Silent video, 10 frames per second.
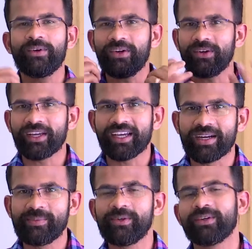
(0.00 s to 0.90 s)
உங்களுடைய
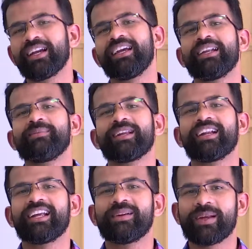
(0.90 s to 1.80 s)
அனுபவங்களை என்ன
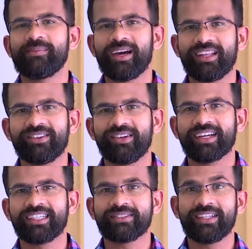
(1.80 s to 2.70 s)
பண்ணலாம்னா நம்முடைய மாதா
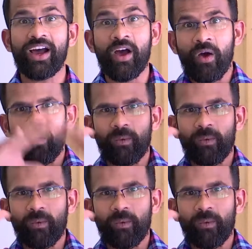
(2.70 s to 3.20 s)
தொலைக்காட்சி வழியாக